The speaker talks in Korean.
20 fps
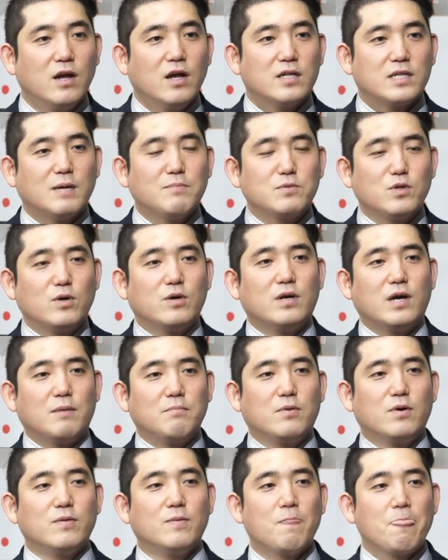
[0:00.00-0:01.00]
삼성을
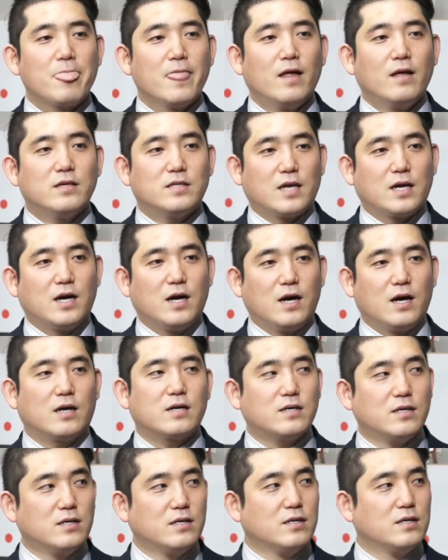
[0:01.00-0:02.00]
한번 제가
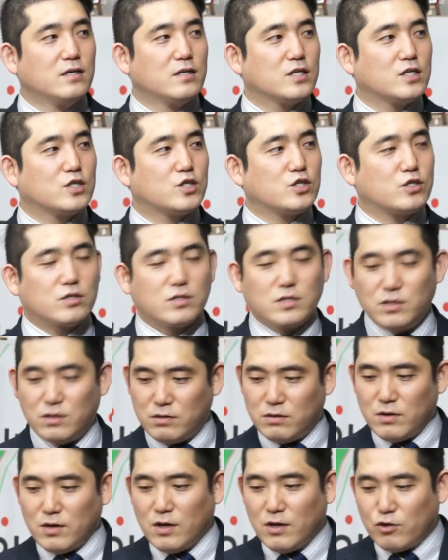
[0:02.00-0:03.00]
그,
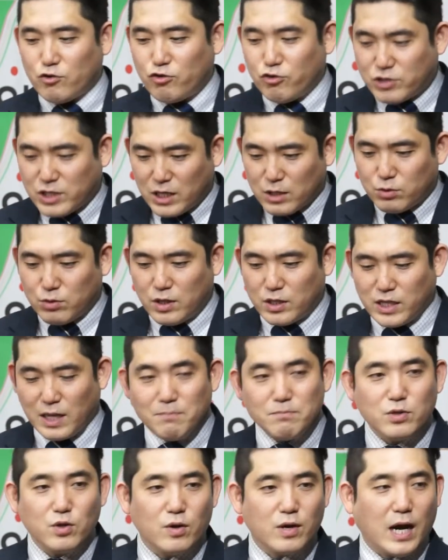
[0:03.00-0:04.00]
그 출장소에
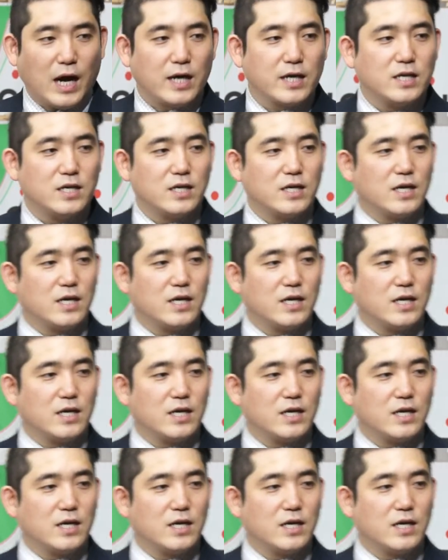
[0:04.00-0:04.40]
삼성 강의를